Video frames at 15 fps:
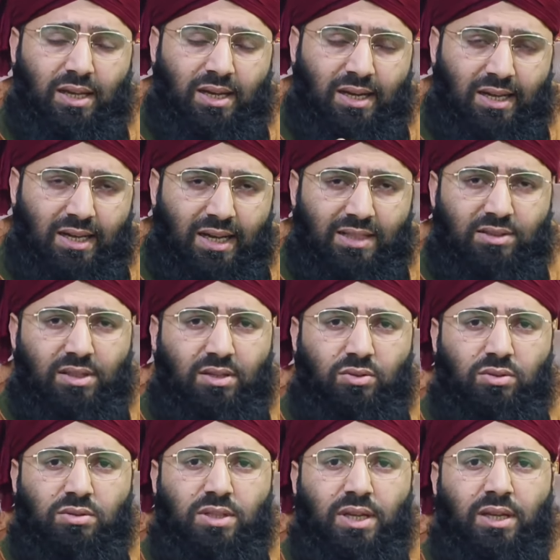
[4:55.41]
हालात ये
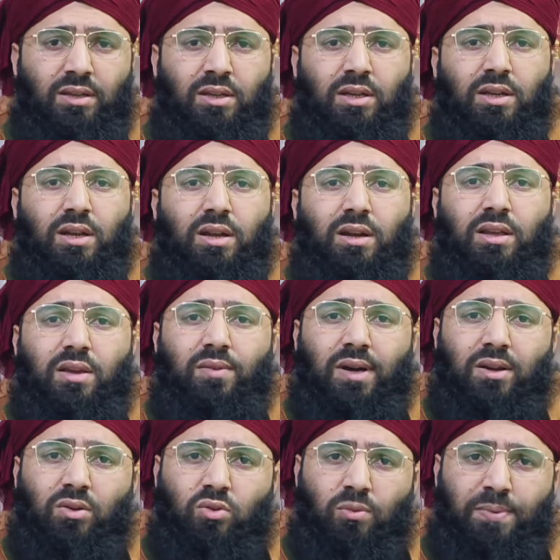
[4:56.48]
होते हैं कि लड़की
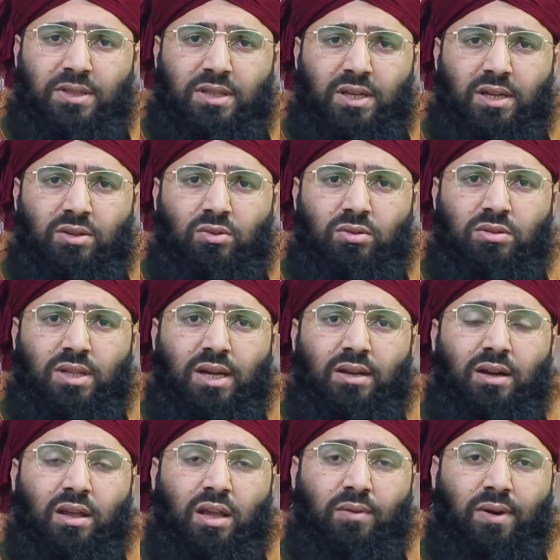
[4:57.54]
वालों को पता नहीं होता
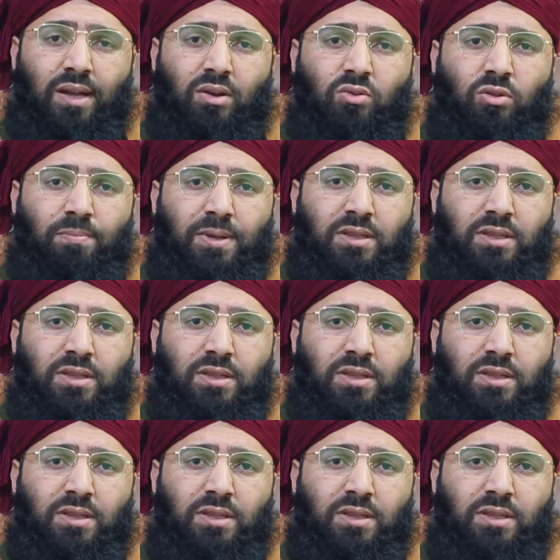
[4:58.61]
लड़के वालों को